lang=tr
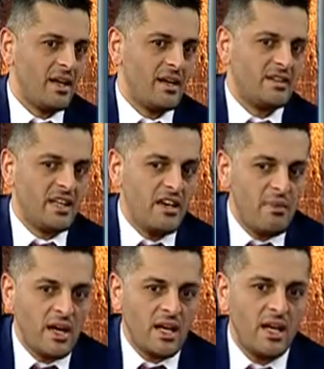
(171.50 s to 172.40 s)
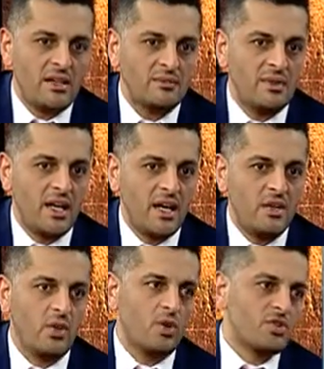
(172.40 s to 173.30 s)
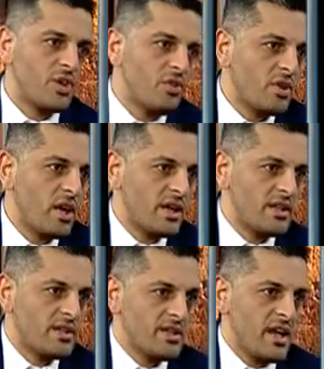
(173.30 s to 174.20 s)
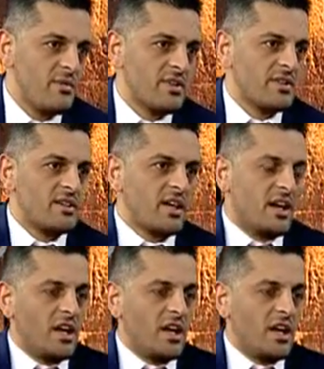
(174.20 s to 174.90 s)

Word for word: E, sevmek lazım. Yani yoksa yok arkadaş ne yapacaksın?